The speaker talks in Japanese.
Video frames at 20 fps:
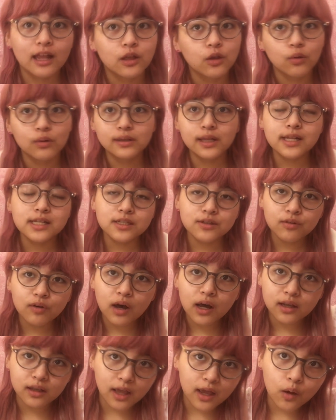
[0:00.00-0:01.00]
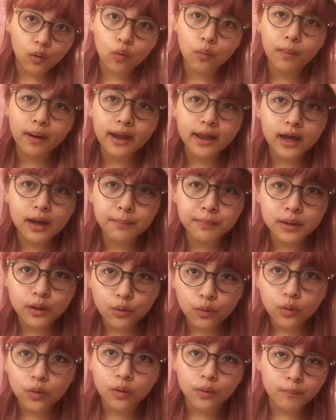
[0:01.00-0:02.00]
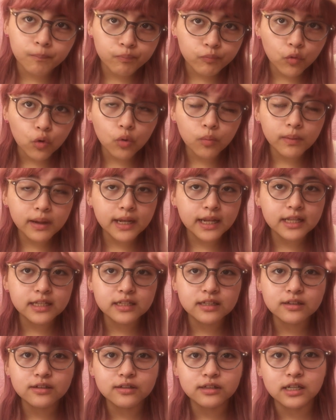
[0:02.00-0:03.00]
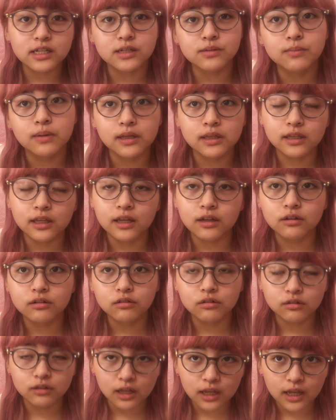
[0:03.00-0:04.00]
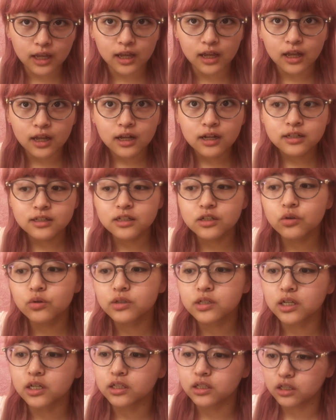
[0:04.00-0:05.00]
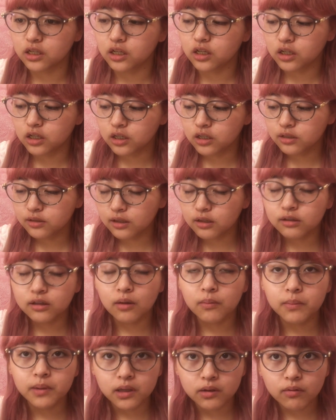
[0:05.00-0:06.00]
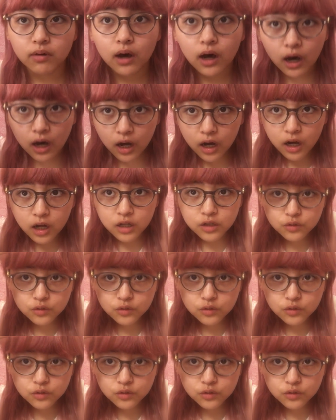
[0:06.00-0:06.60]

私は結構前髪を多めに作ってしまっているので、ジヒョちゃんになるためには、